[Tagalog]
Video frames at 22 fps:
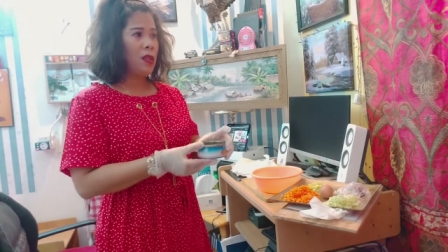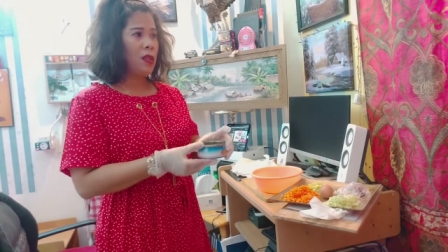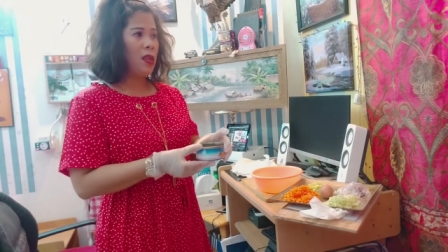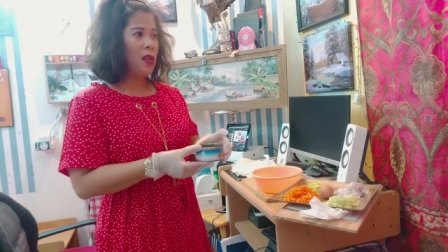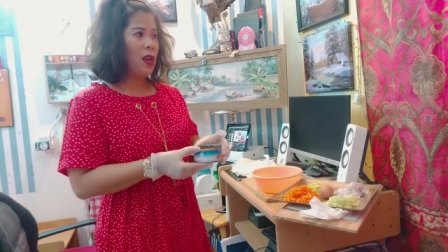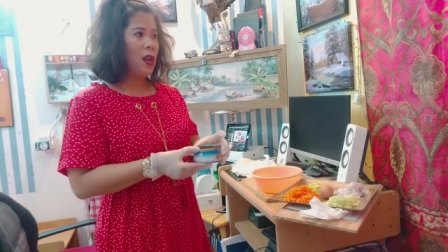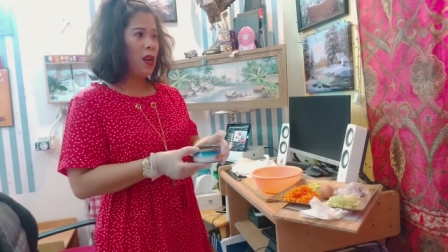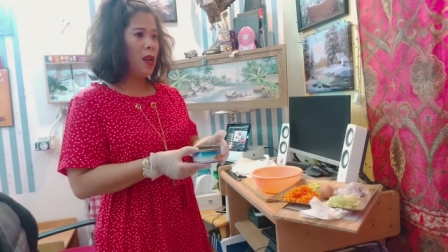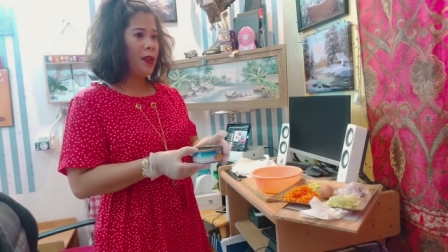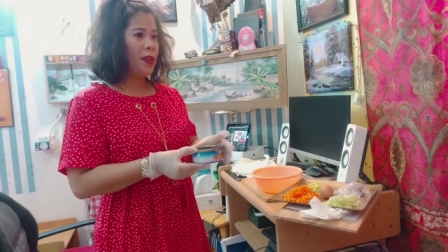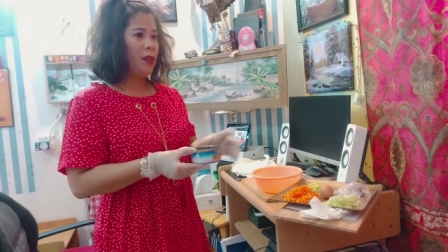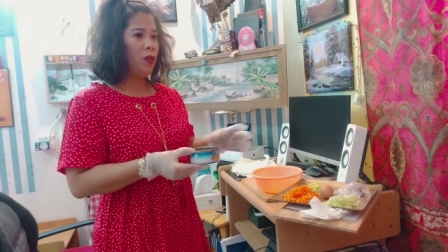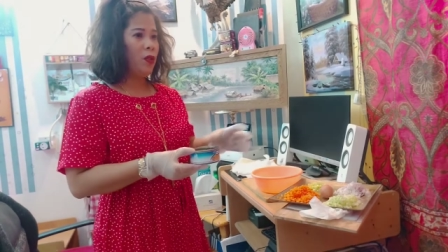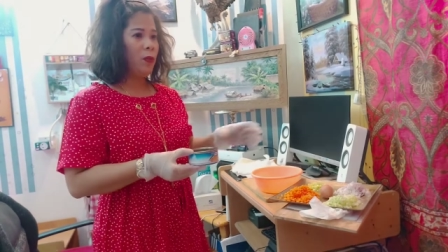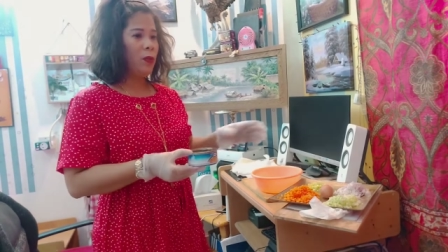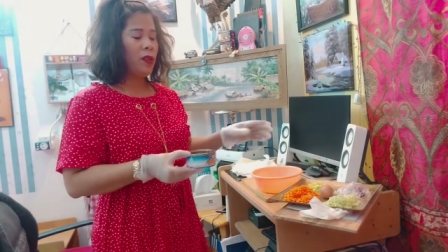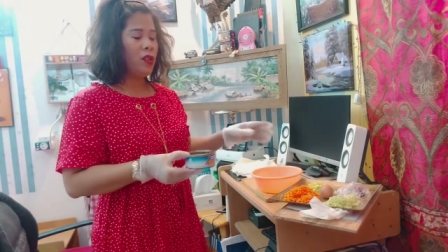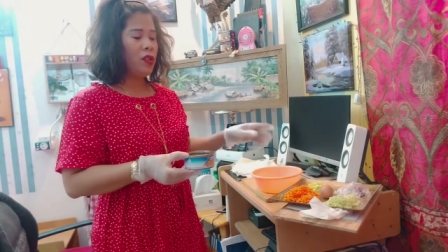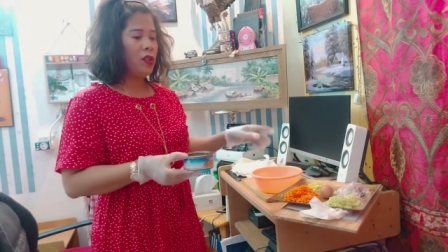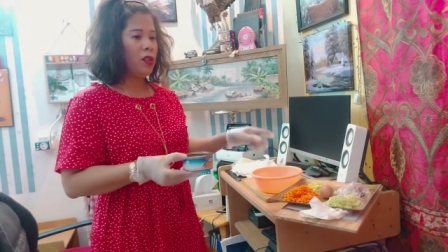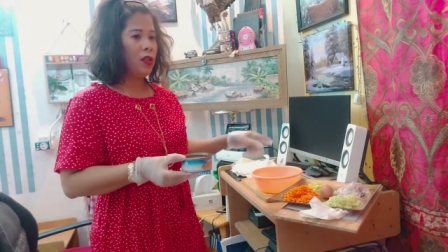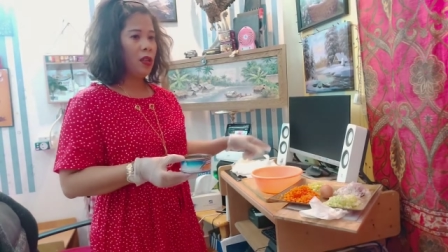Kasi lalagyan ko
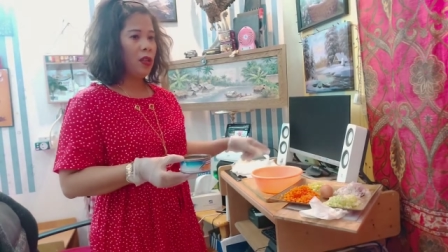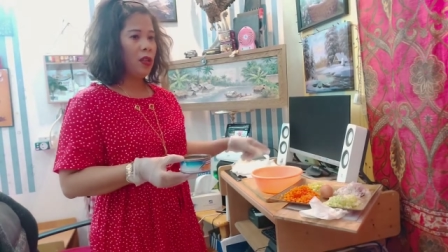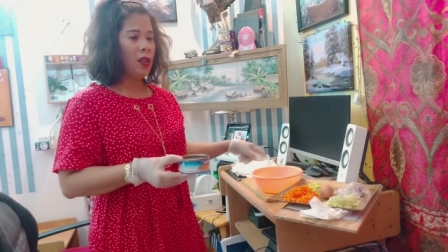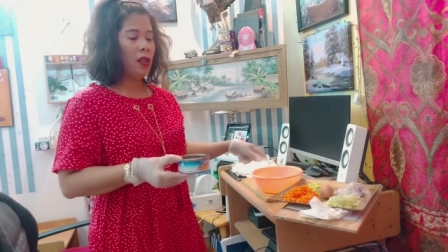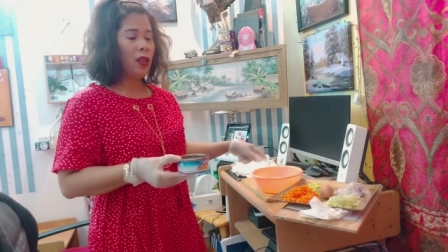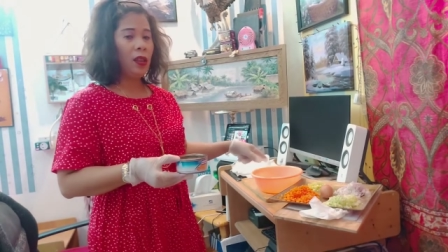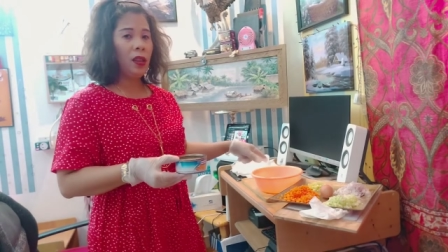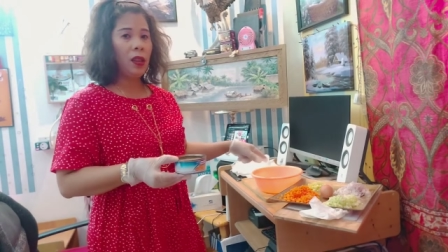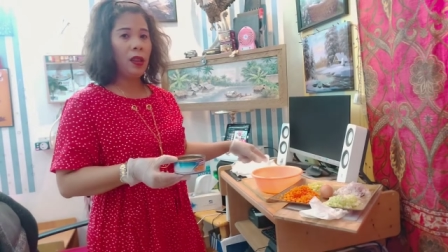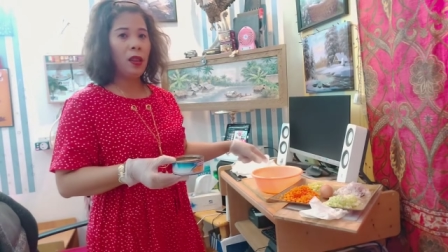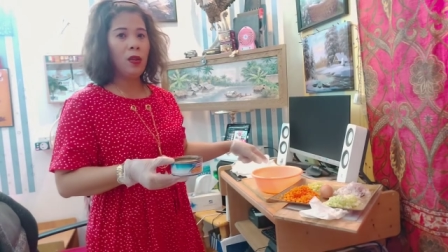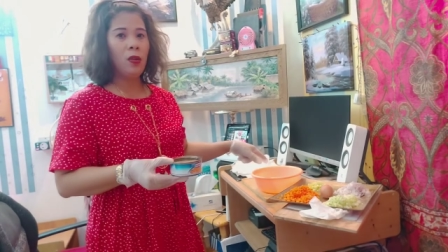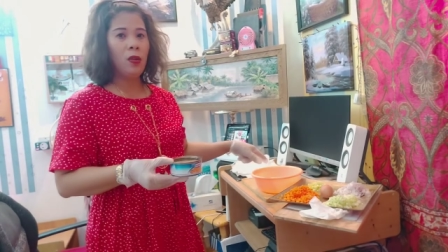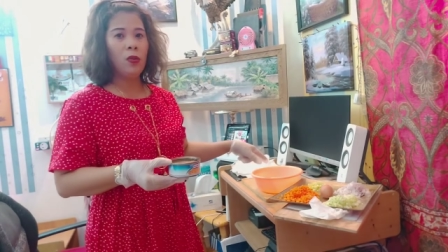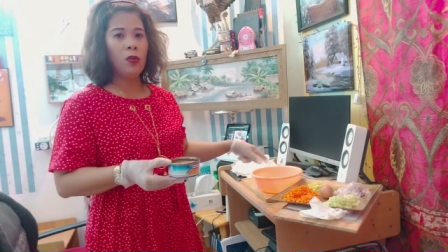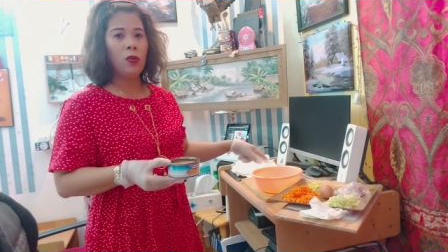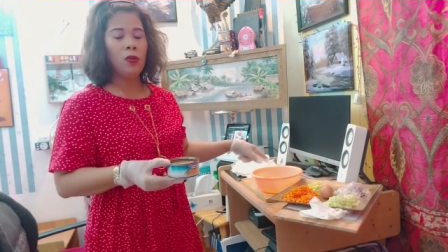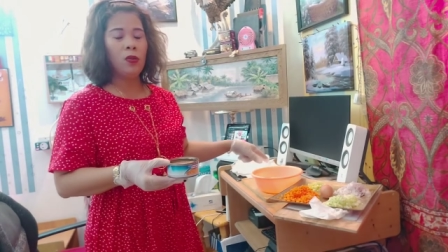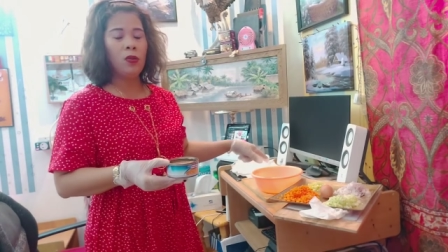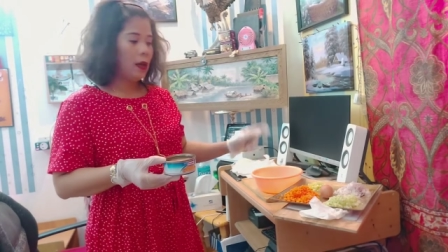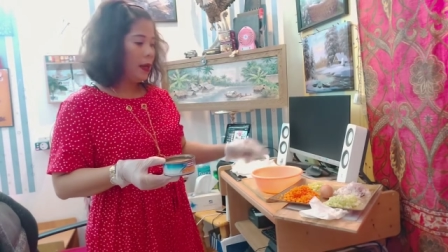man siya ng itlog.